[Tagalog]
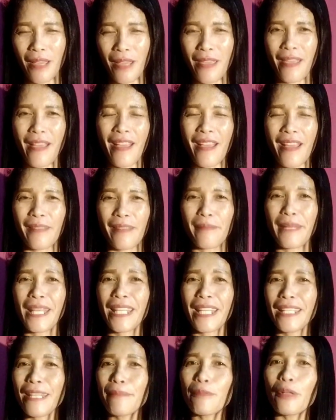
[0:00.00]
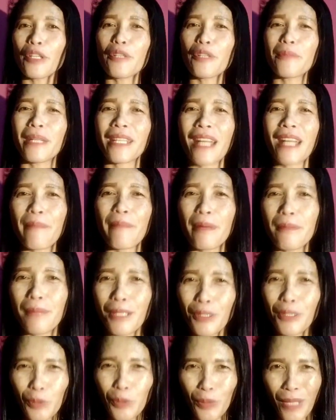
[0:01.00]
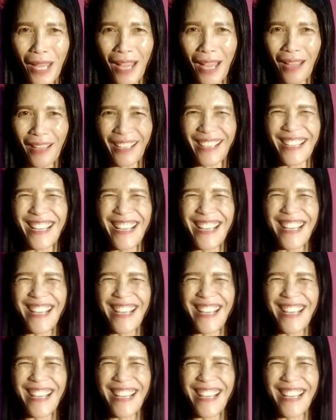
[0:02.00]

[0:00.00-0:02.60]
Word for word: Ayan. Hindi po kayo mahirapan magtulak.